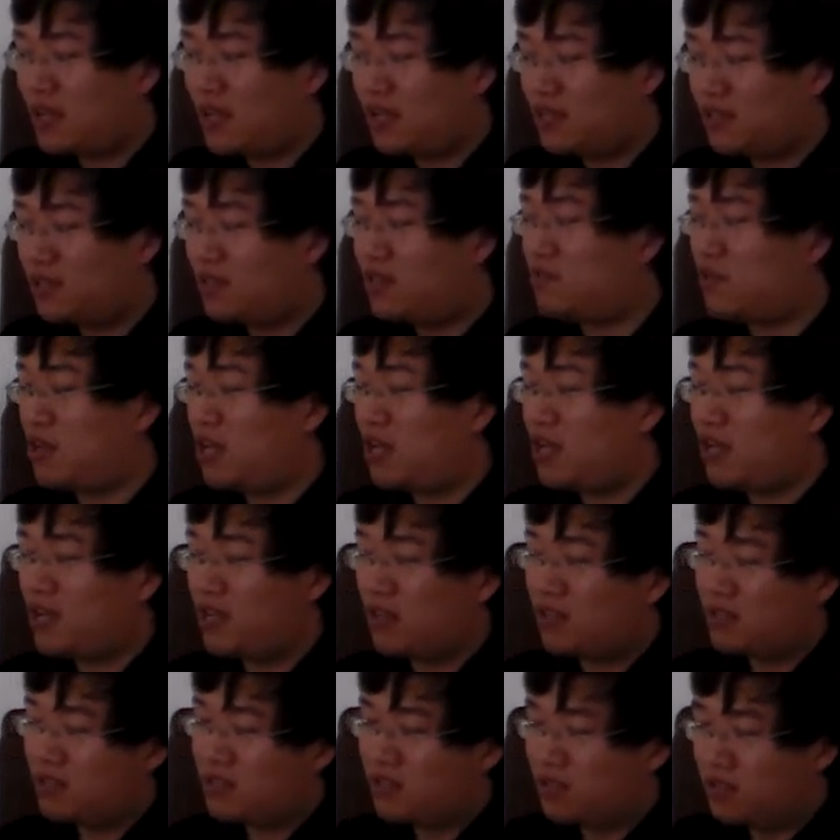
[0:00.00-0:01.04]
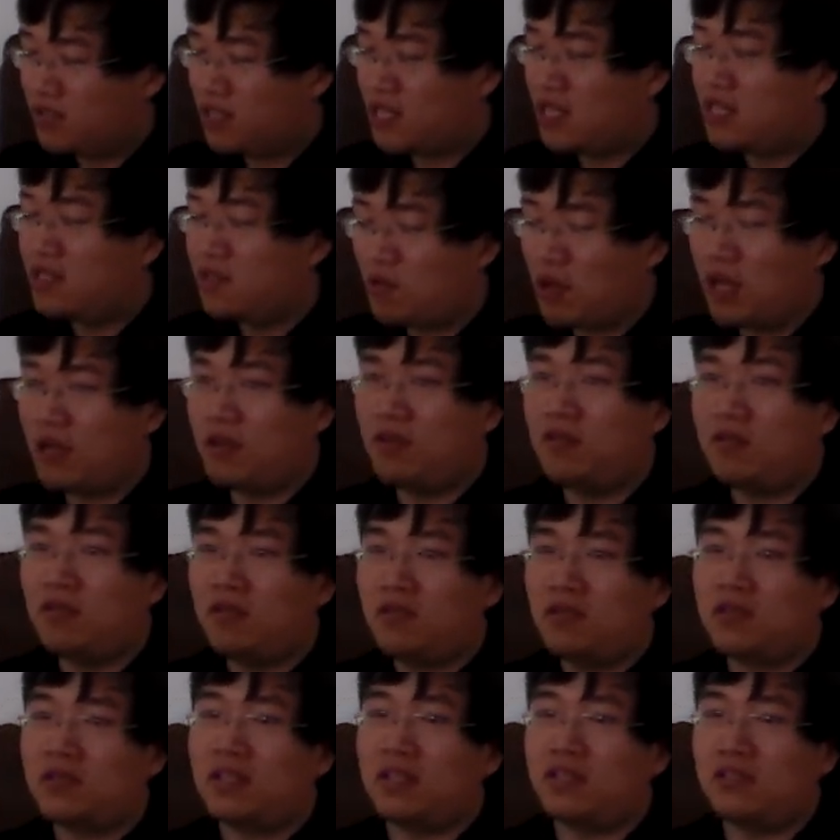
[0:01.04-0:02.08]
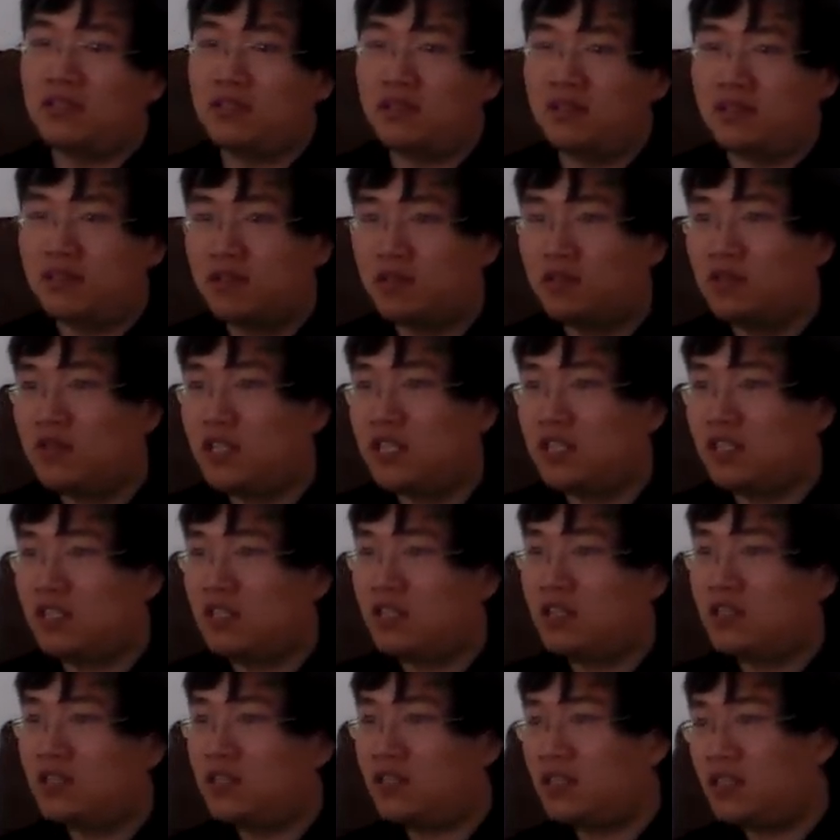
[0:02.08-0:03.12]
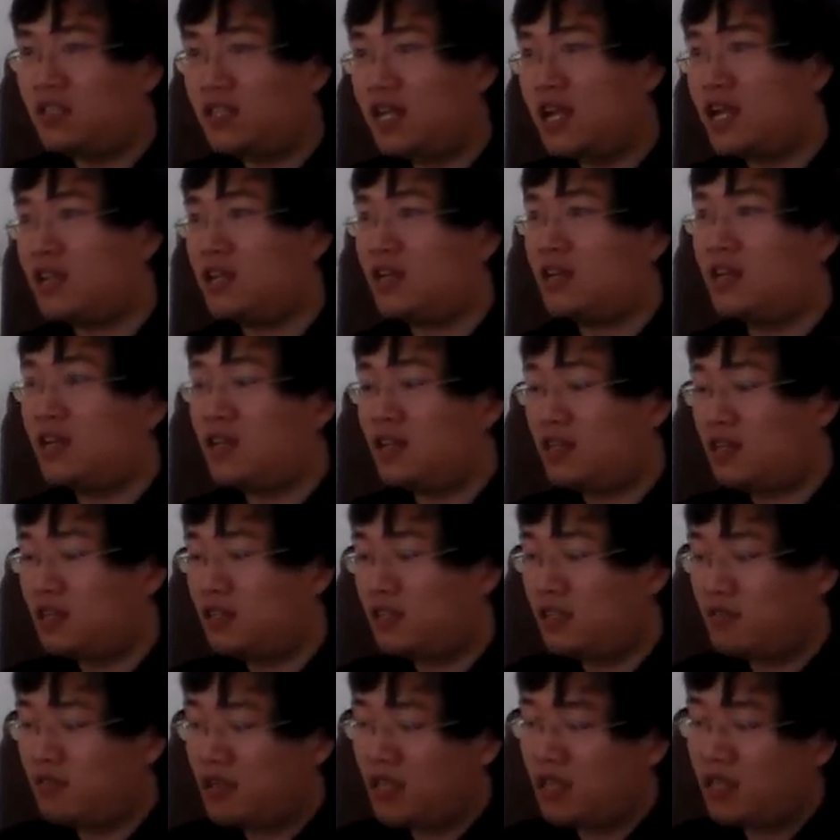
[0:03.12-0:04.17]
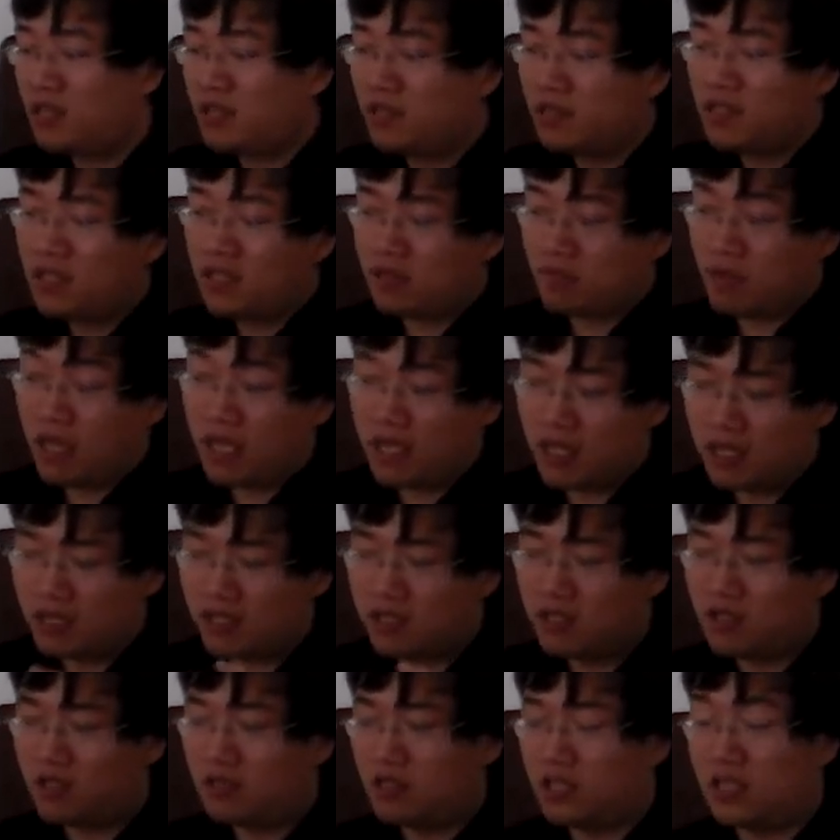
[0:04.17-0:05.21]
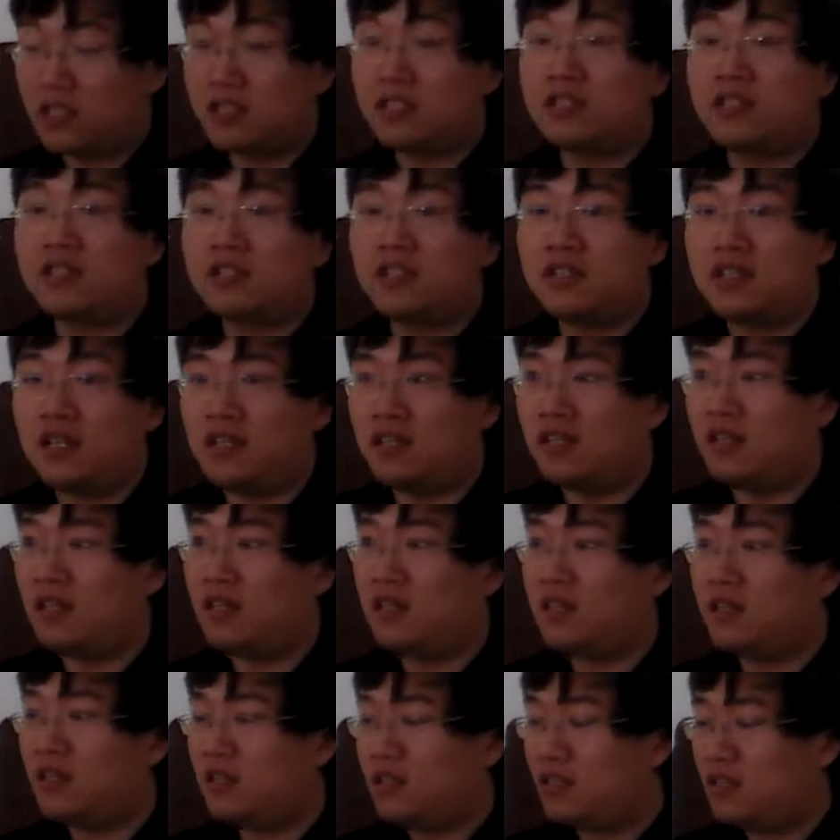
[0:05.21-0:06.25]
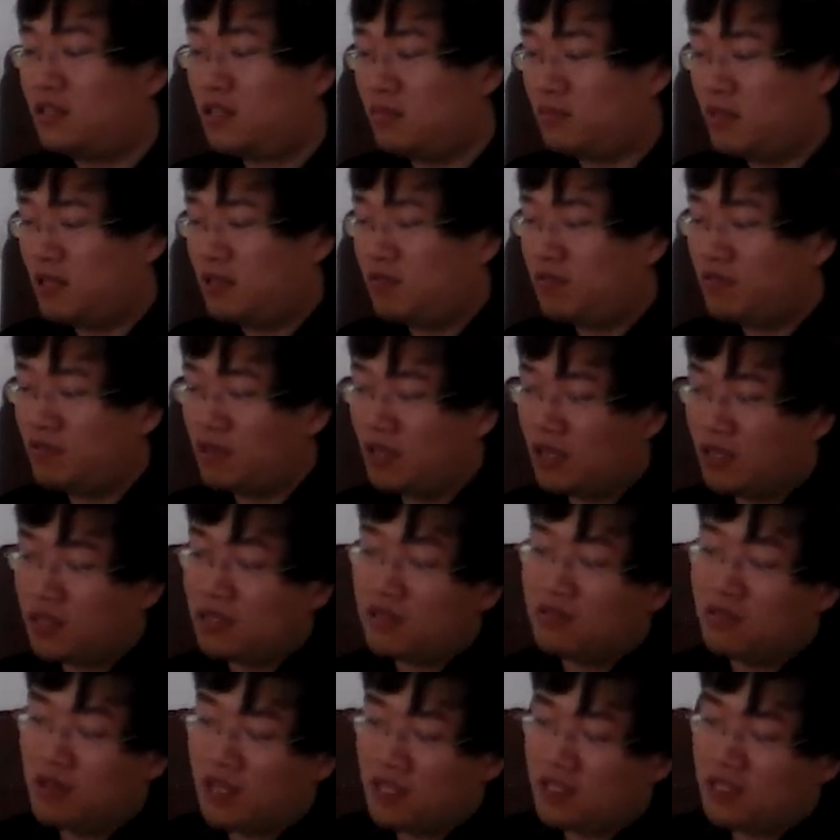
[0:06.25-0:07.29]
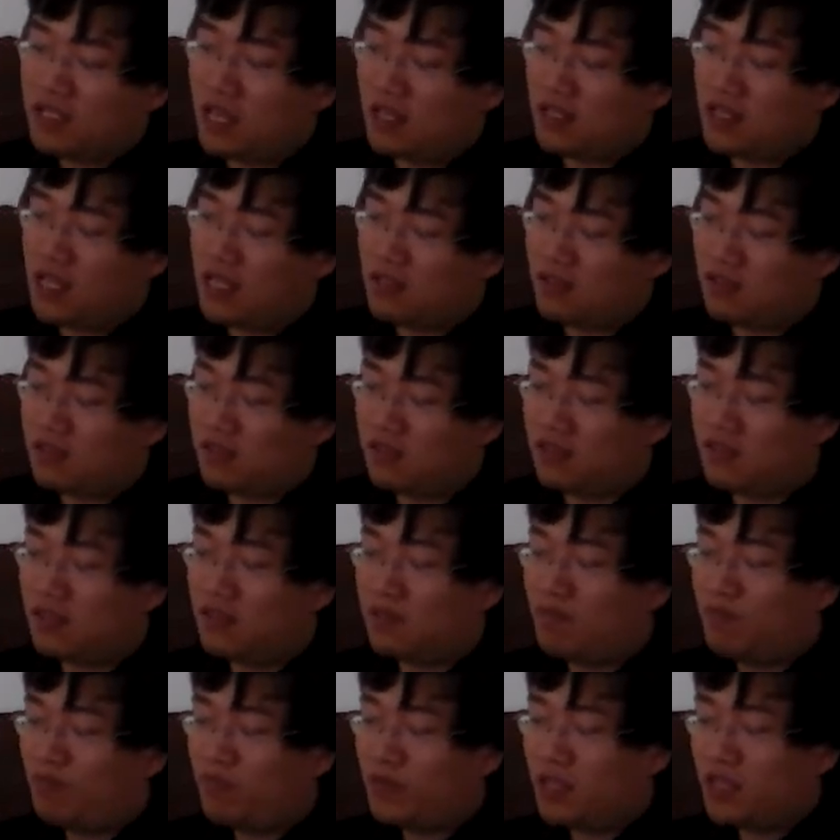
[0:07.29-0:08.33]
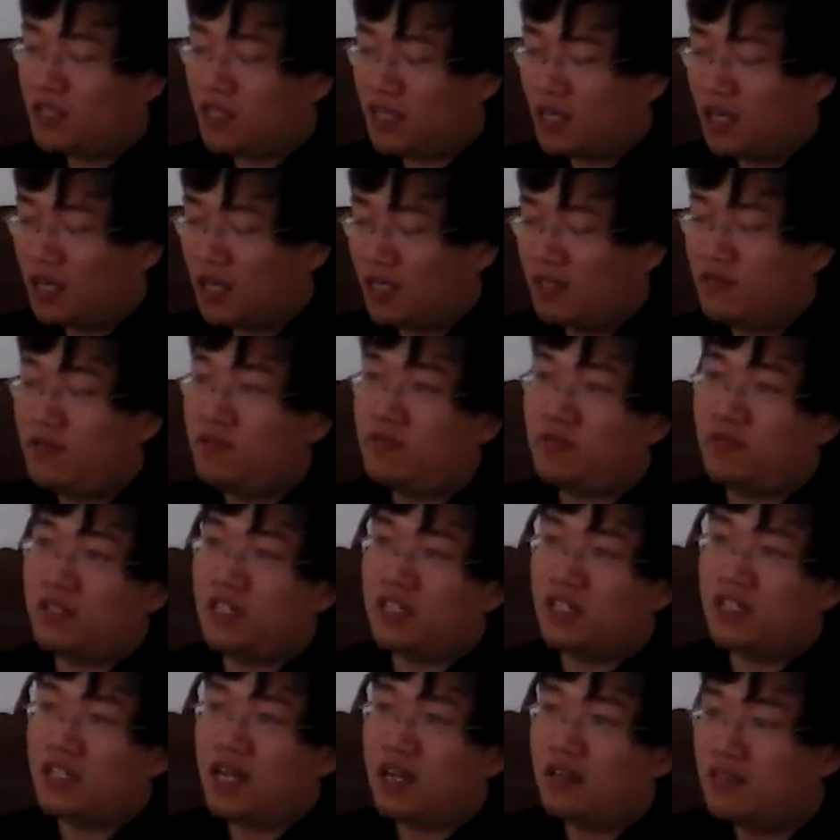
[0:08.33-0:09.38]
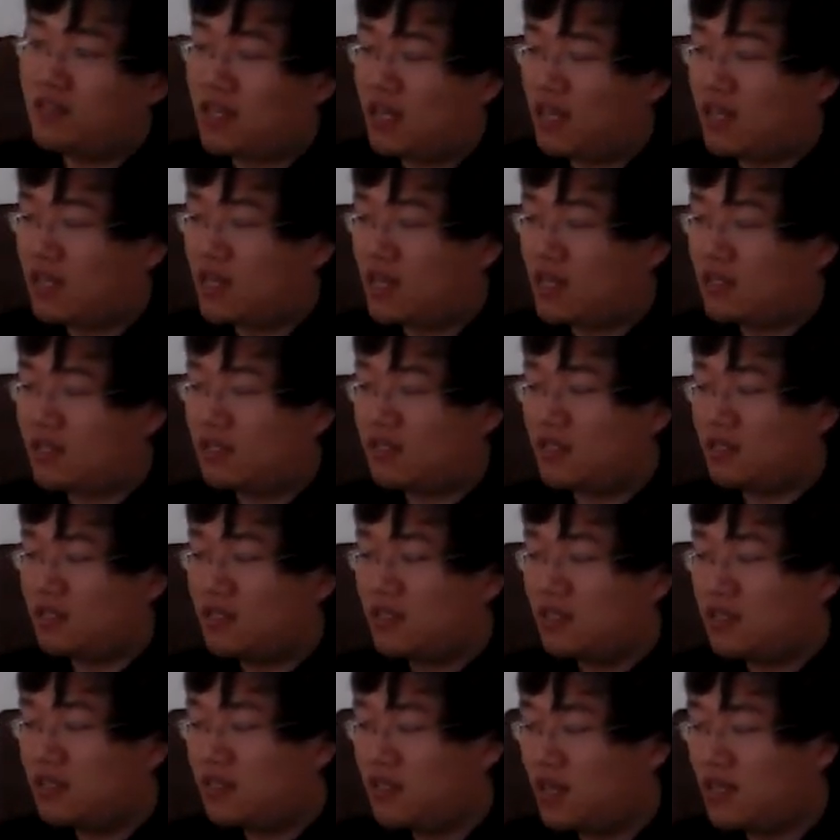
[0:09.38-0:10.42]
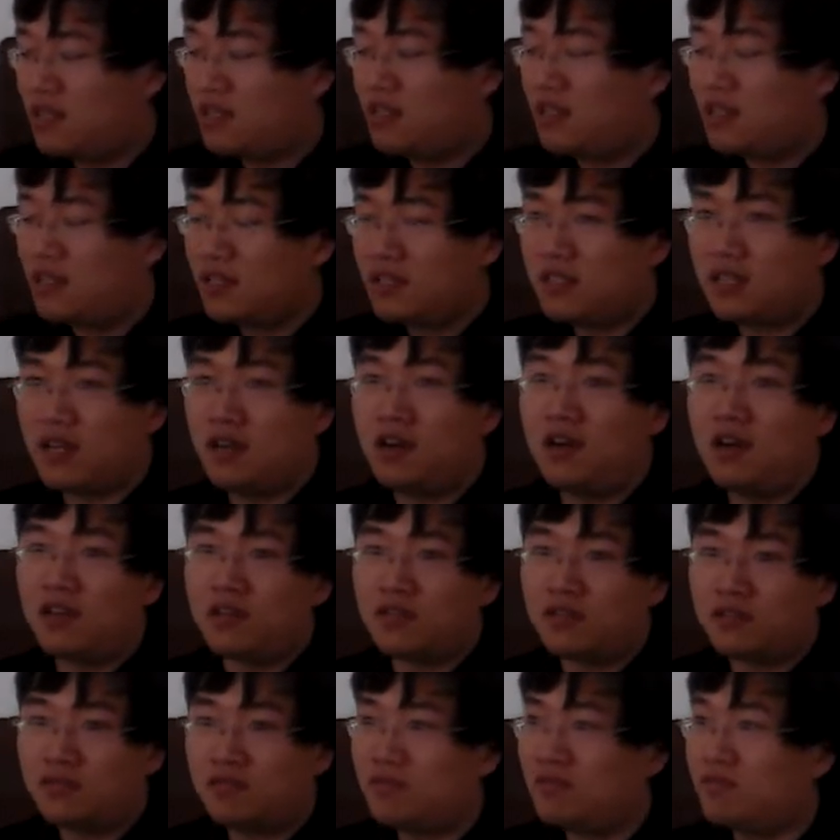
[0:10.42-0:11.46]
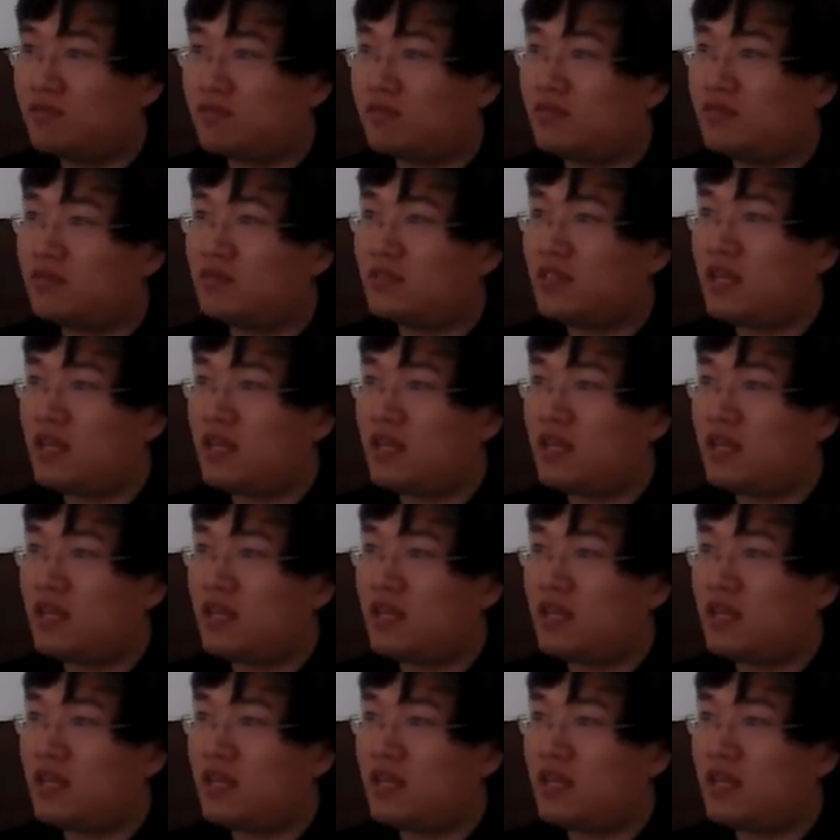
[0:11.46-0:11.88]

他的地位，首先是元公，也就是周敦颐第一代的，因为这里面也是有一个师承的，那么我我要讲一下，就是这个横渠这个张载，他是陈颐和陈颢的叔叔。